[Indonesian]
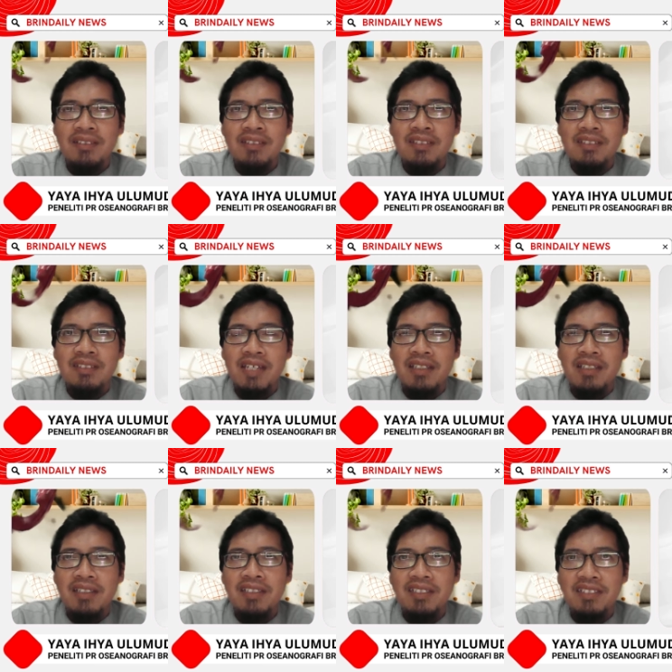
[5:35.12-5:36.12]

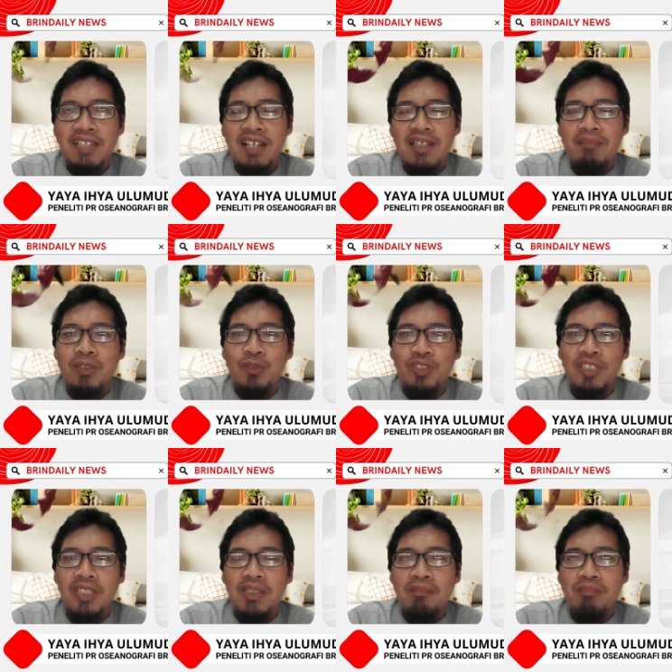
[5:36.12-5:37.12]
dan saling
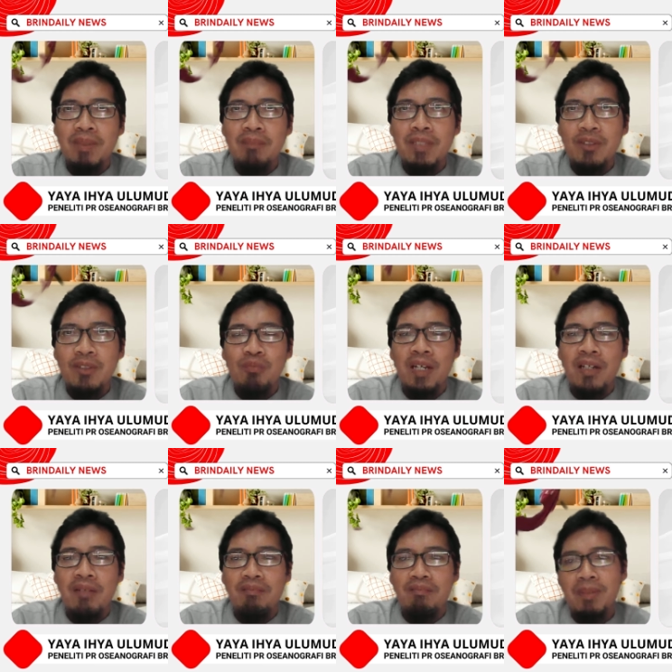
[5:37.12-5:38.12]
mengunci membentuk
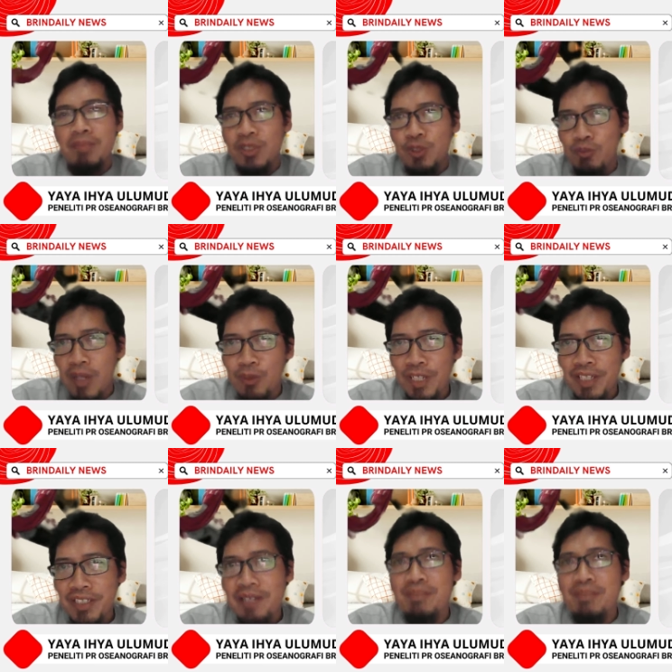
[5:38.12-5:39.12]
bang, membentuk bangunan
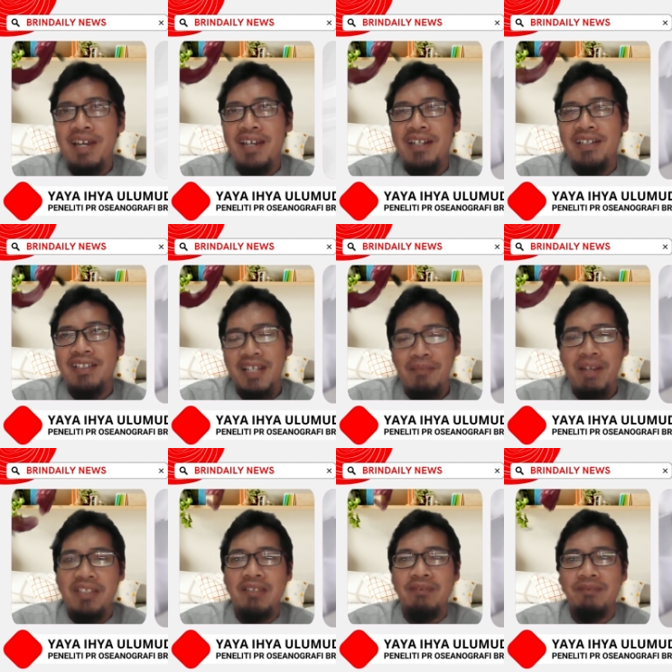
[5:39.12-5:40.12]
yang besar yang
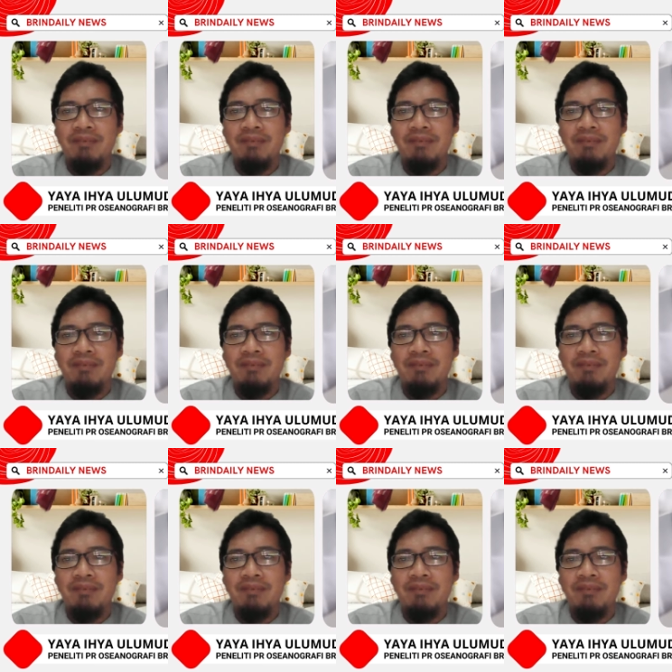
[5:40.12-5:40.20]
masif.